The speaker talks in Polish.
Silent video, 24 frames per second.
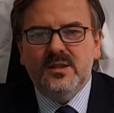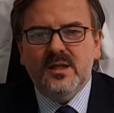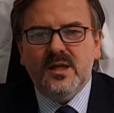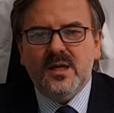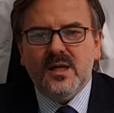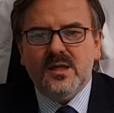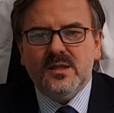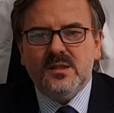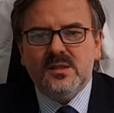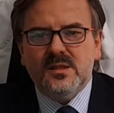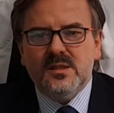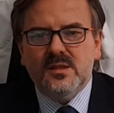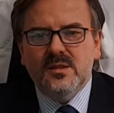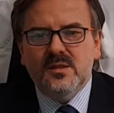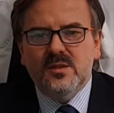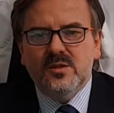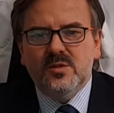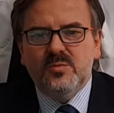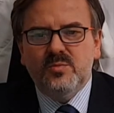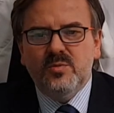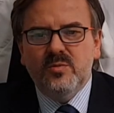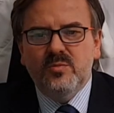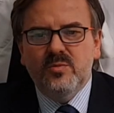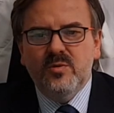Teraz
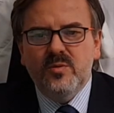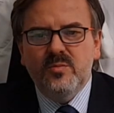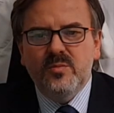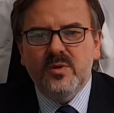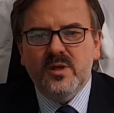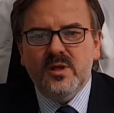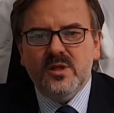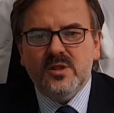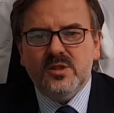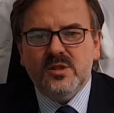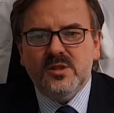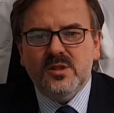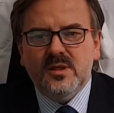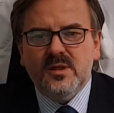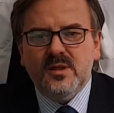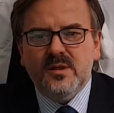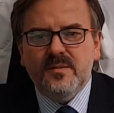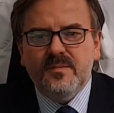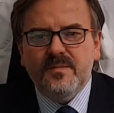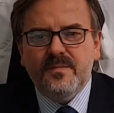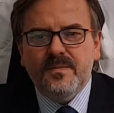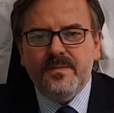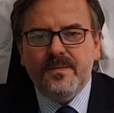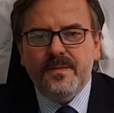spróbujmy
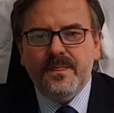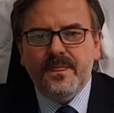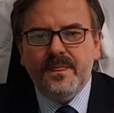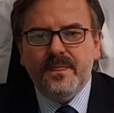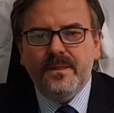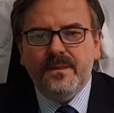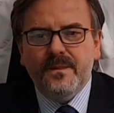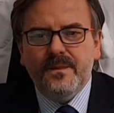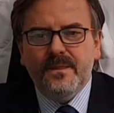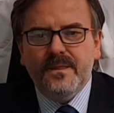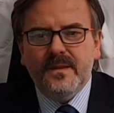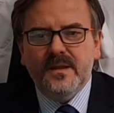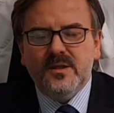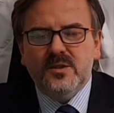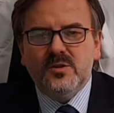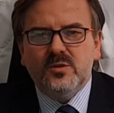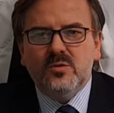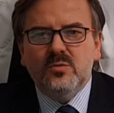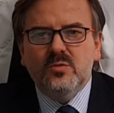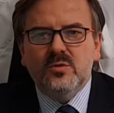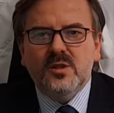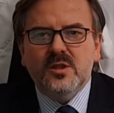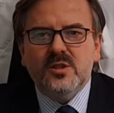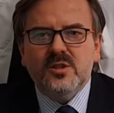jeszcze e,
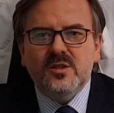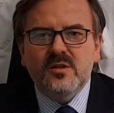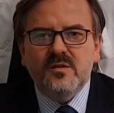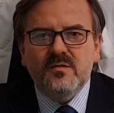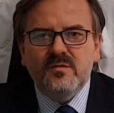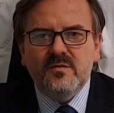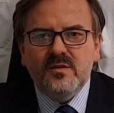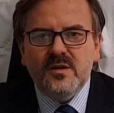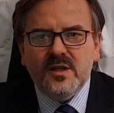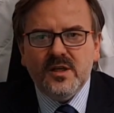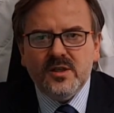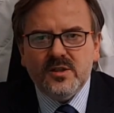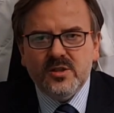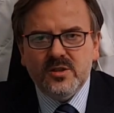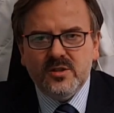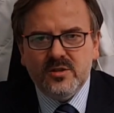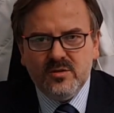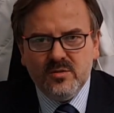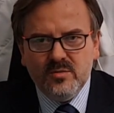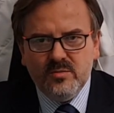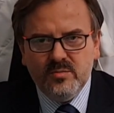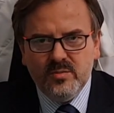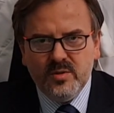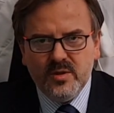skutecznie
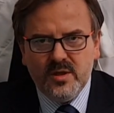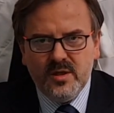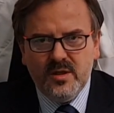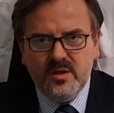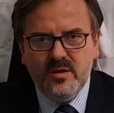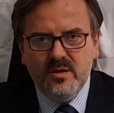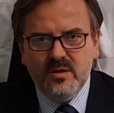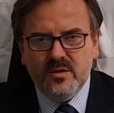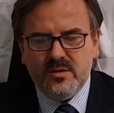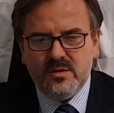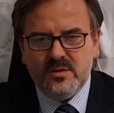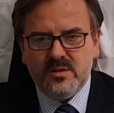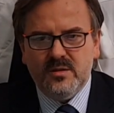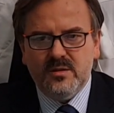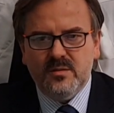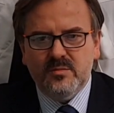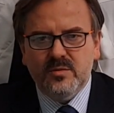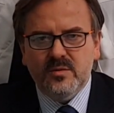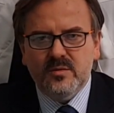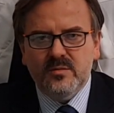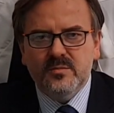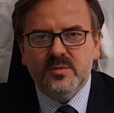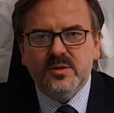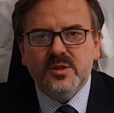wyleczyć tą boreliozę,
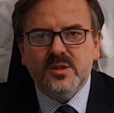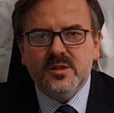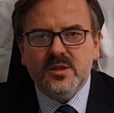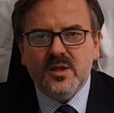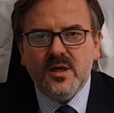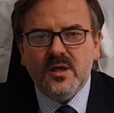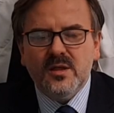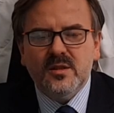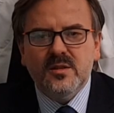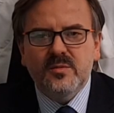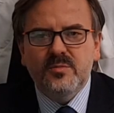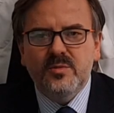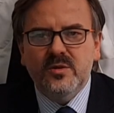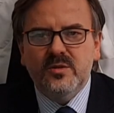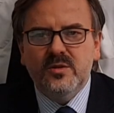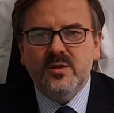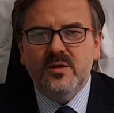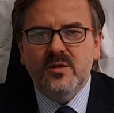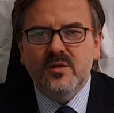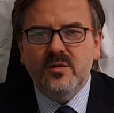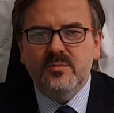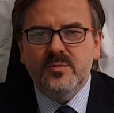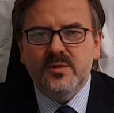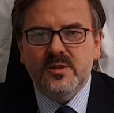no bo przecież te
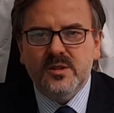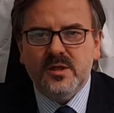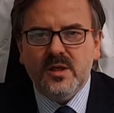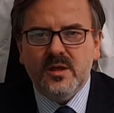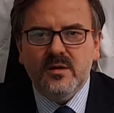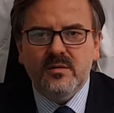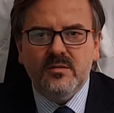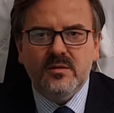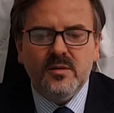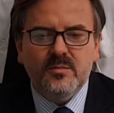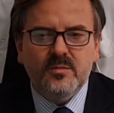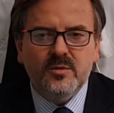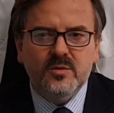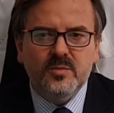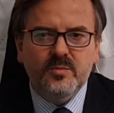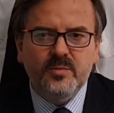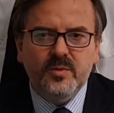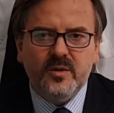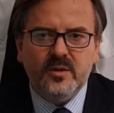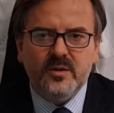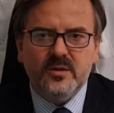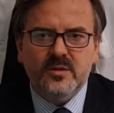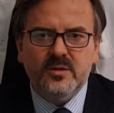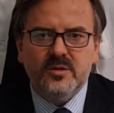antybiotyki obniżają nam
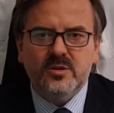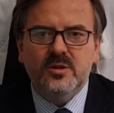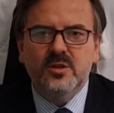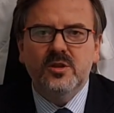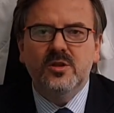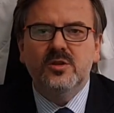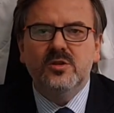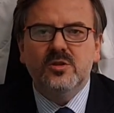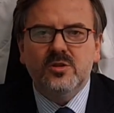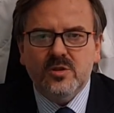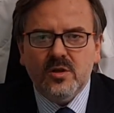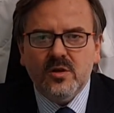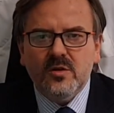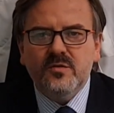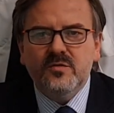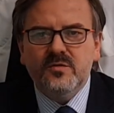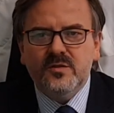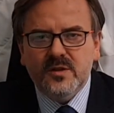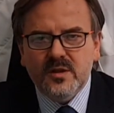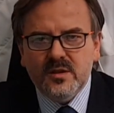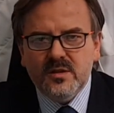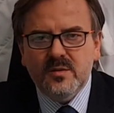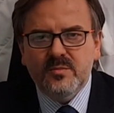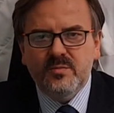odporność. Co
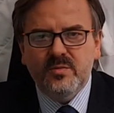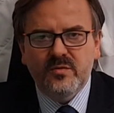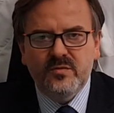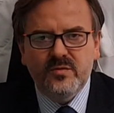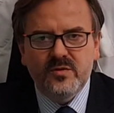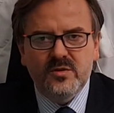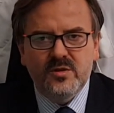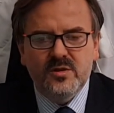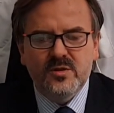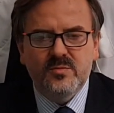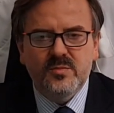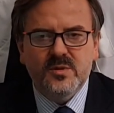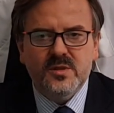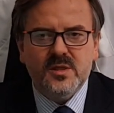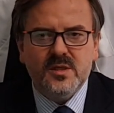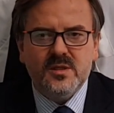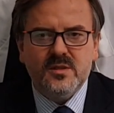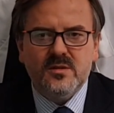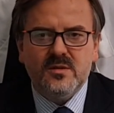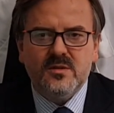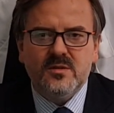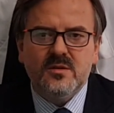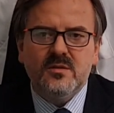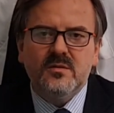wtedy powinniśmy
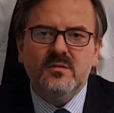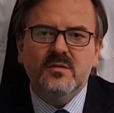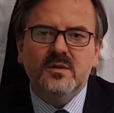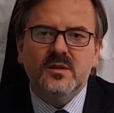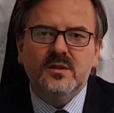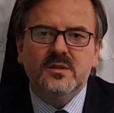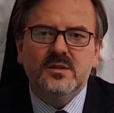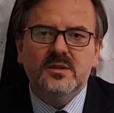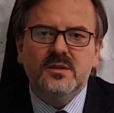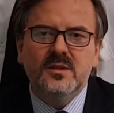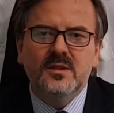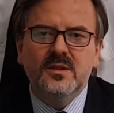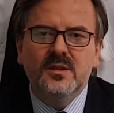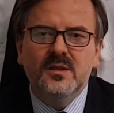zastosować?